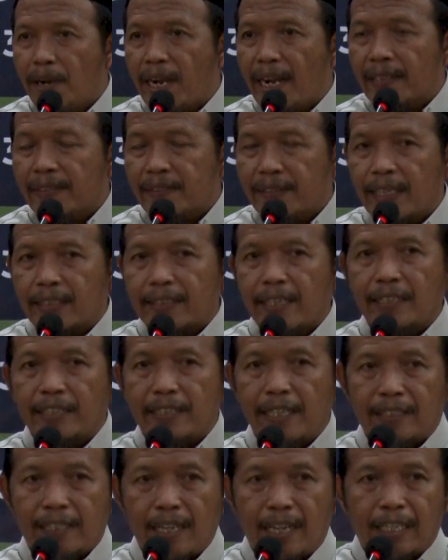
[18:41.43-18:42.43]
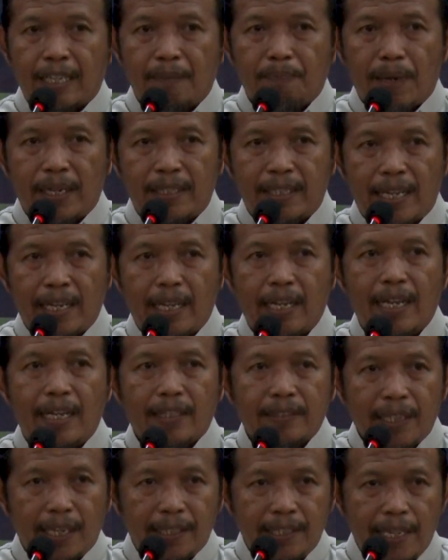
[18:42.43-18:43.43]
mengantarkan kita
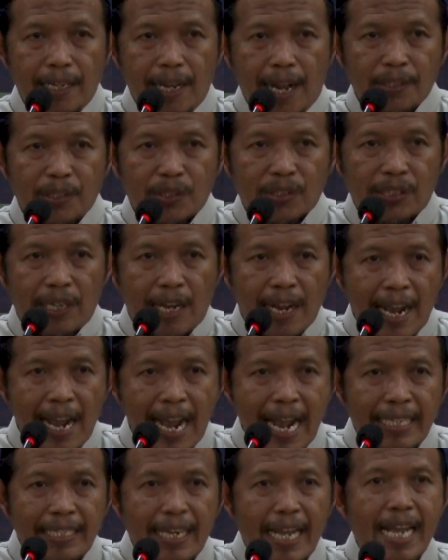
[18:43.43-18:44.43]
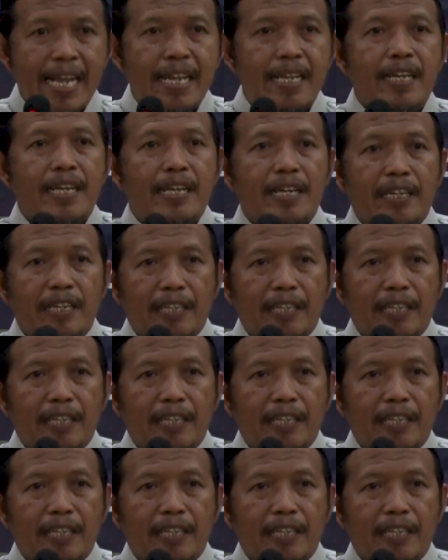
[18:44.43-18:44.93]
kepada tadi as-sa'adah